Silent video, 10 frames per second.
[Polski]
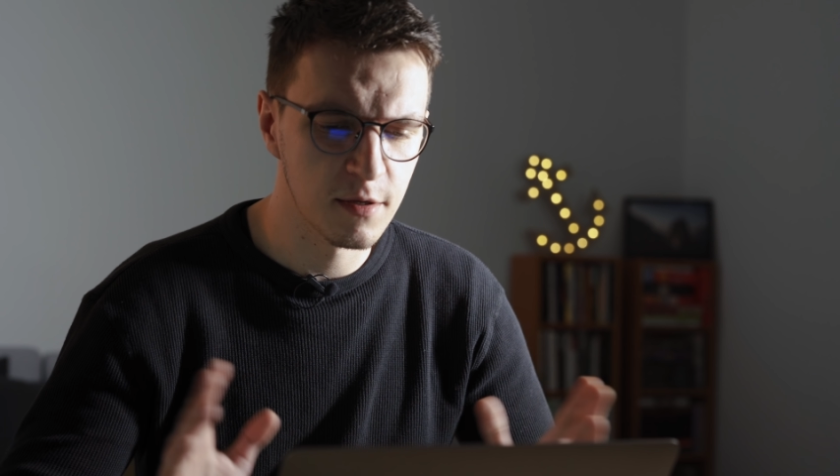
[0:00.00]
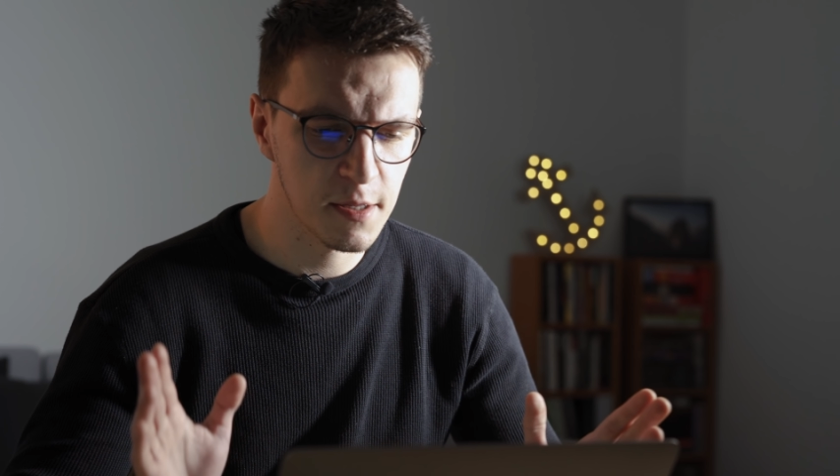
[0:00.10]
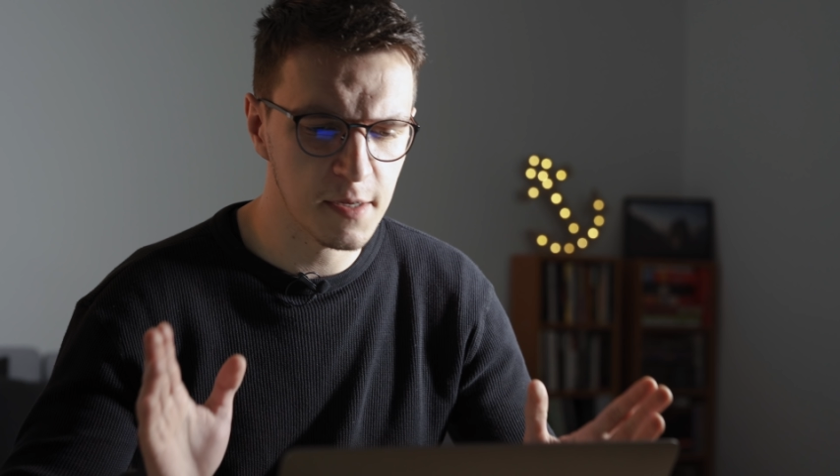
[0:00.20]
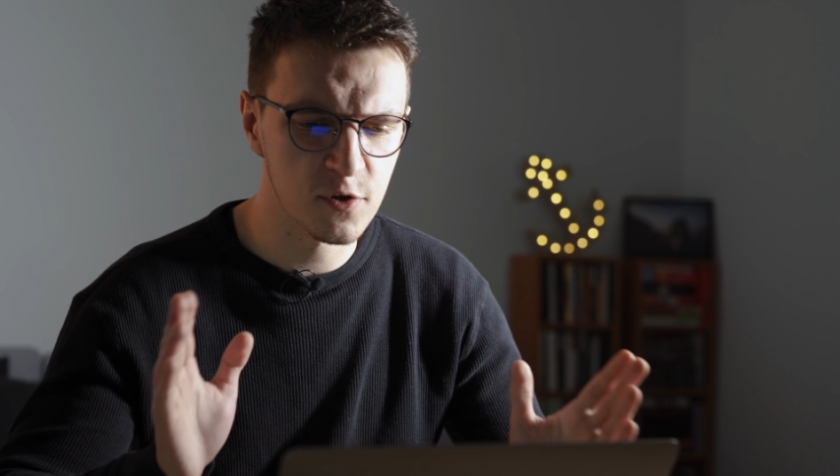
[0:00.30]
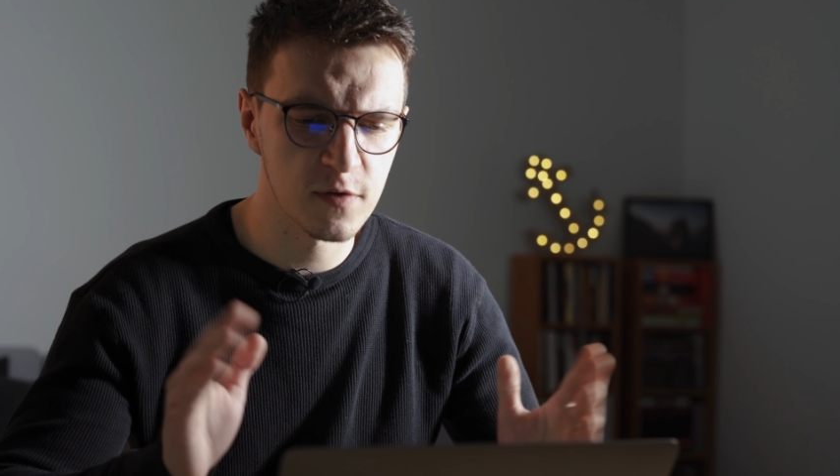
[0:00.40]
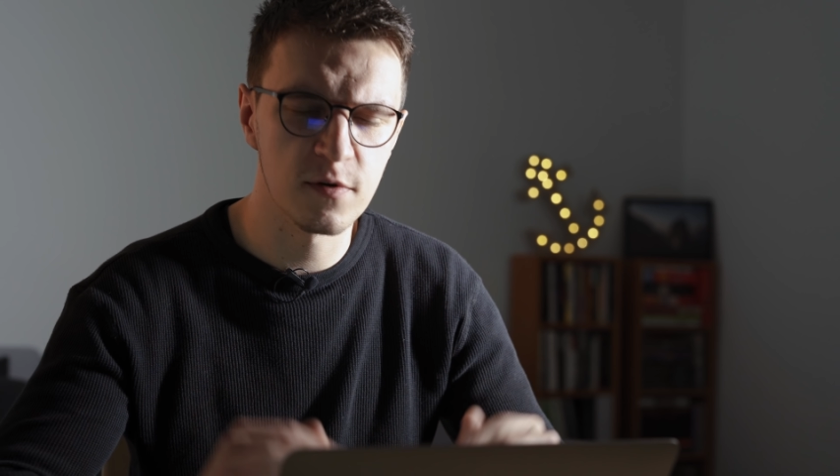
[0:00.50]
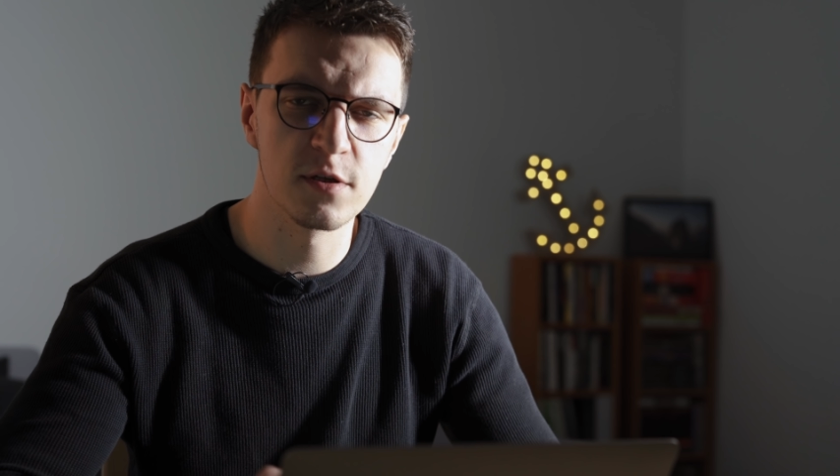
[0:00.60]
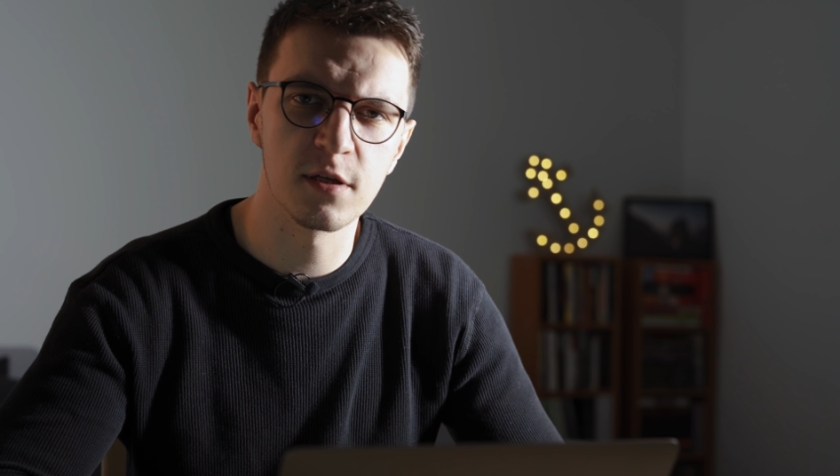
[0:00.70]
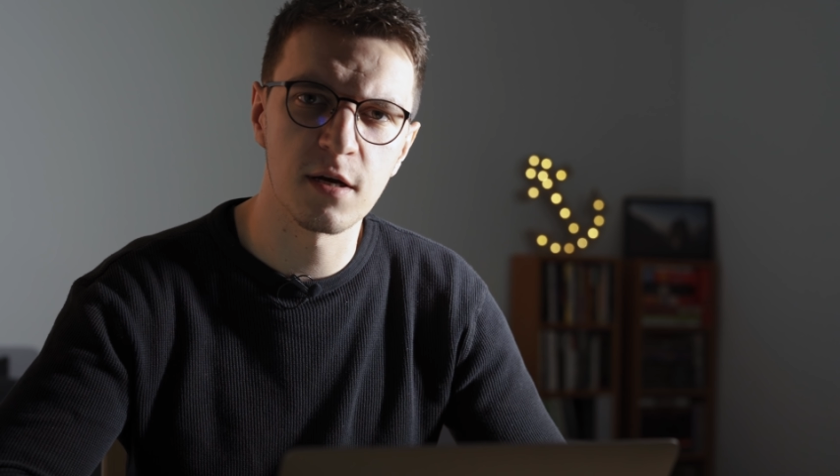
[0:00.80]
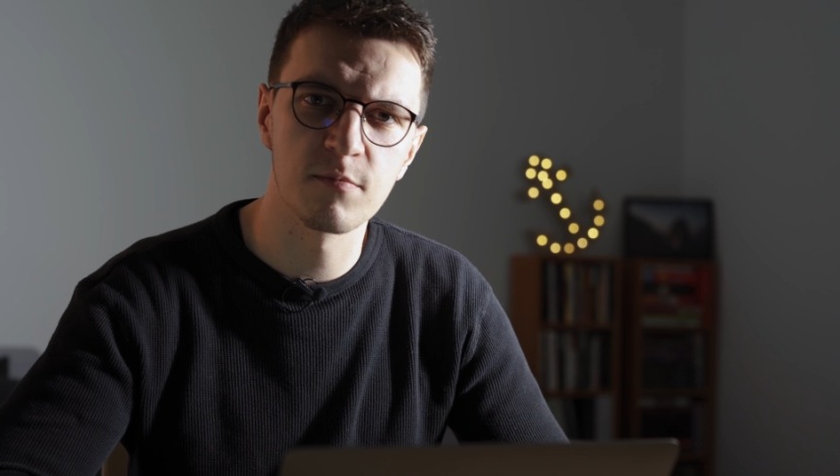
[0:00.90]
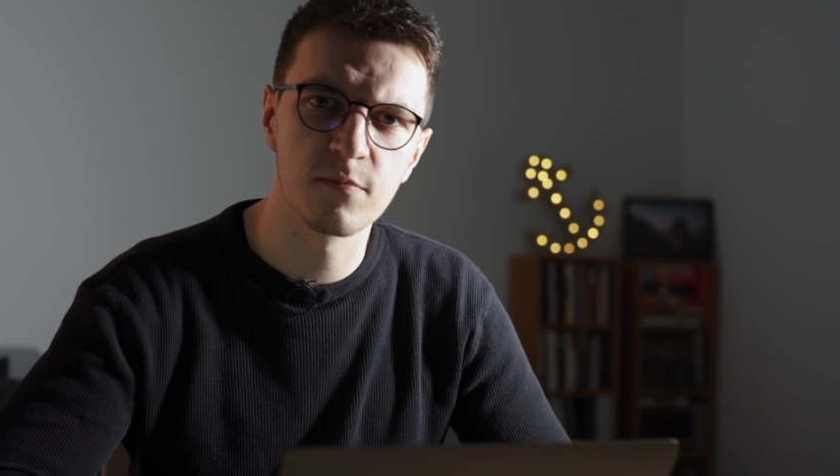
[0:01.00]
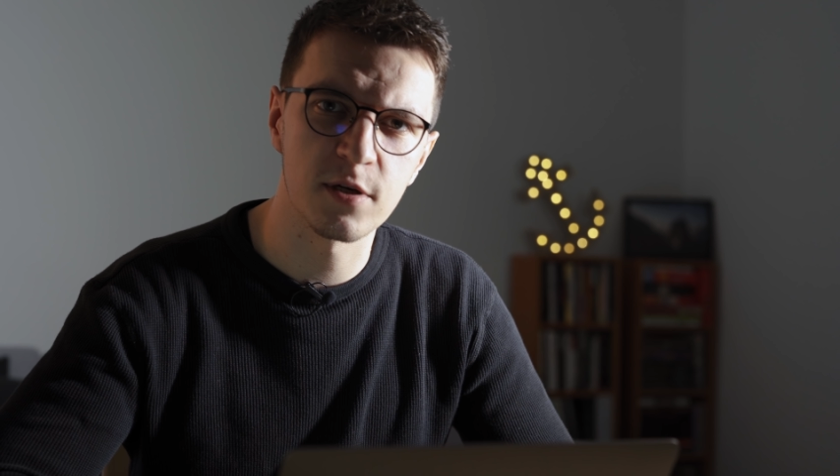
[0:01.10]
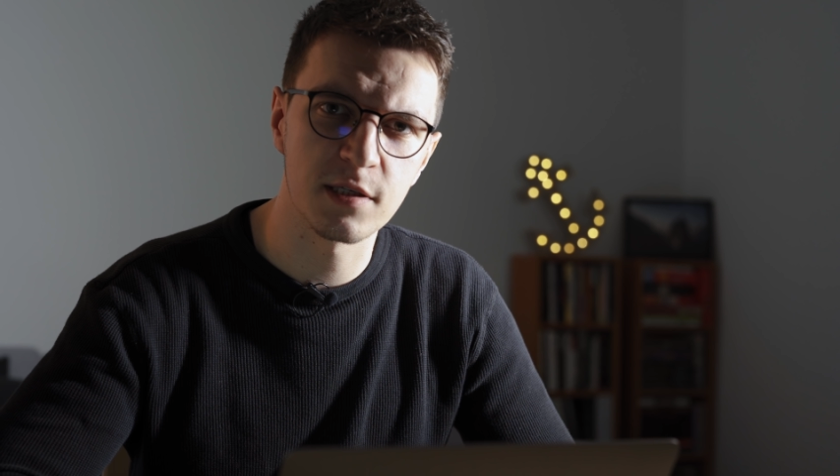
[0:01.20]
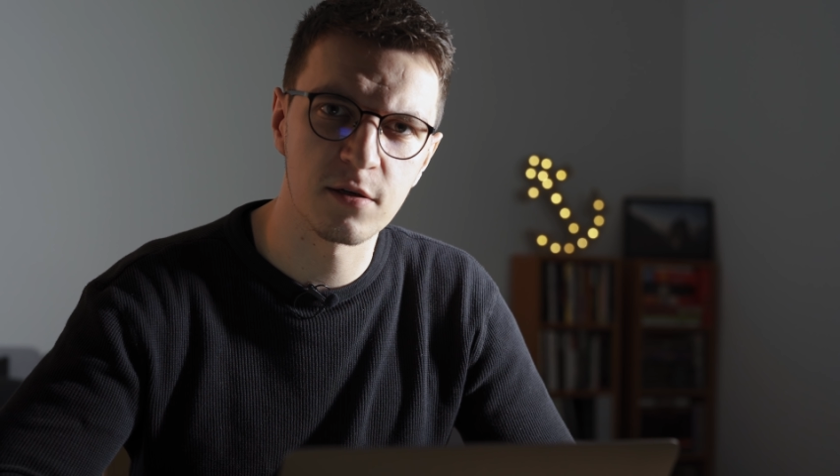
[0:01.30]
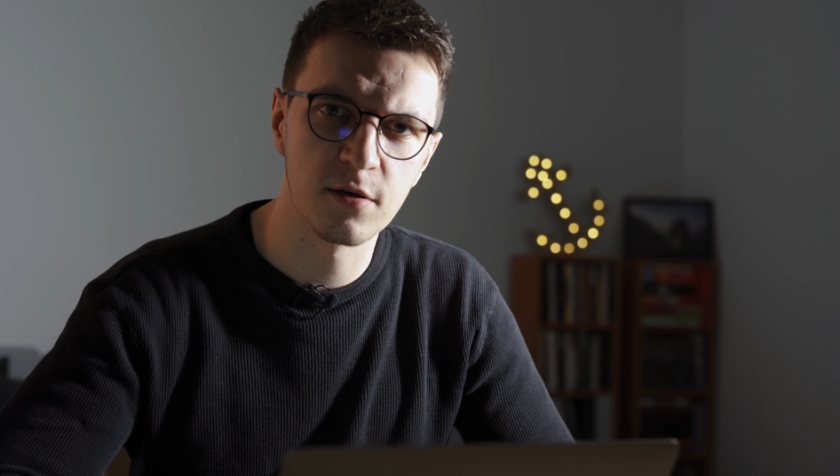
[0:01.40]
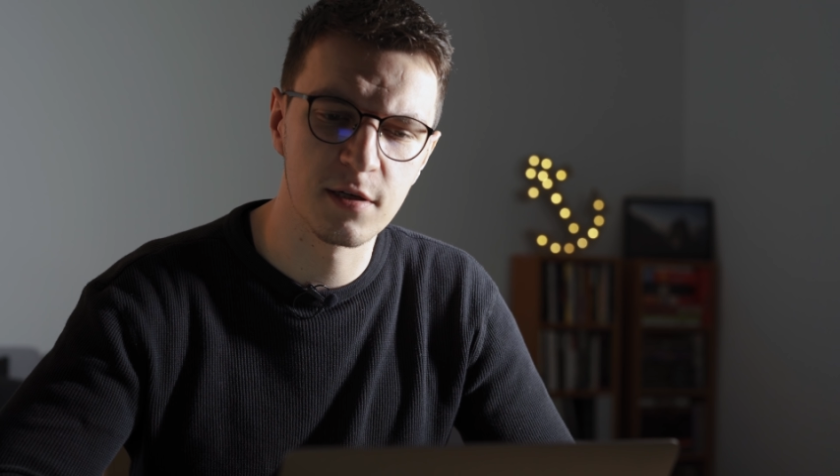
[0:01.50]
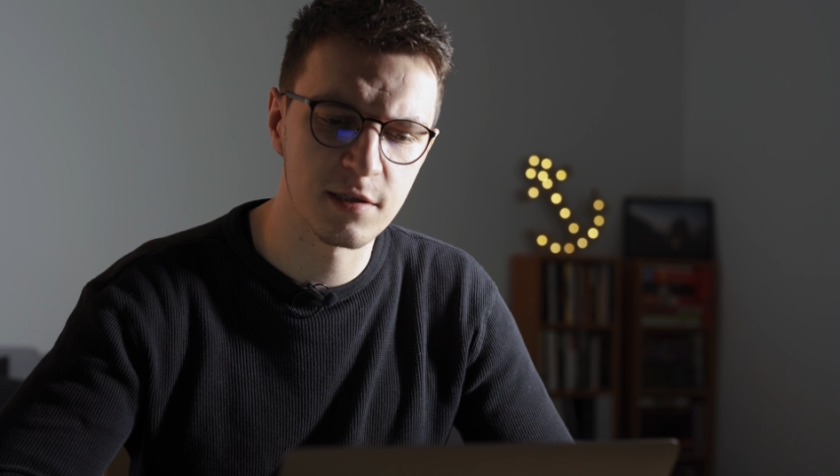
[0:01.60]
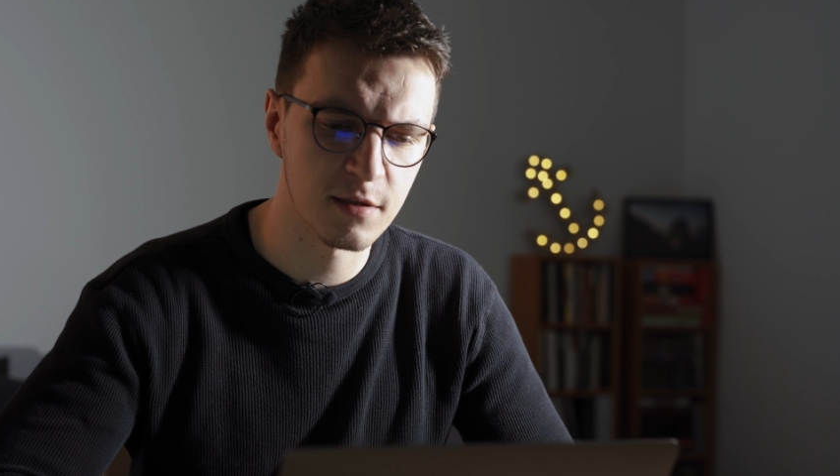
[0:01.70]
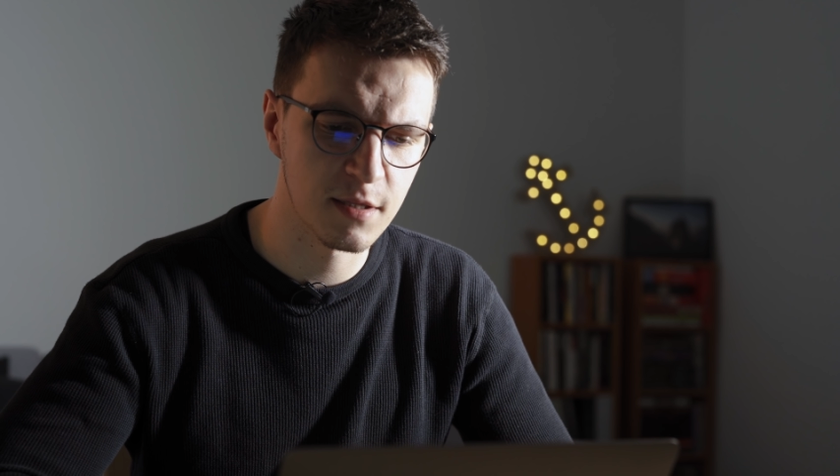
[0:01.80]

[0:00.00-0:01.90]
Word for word: Nie zawsze wyjdzie nam prosto horyzont,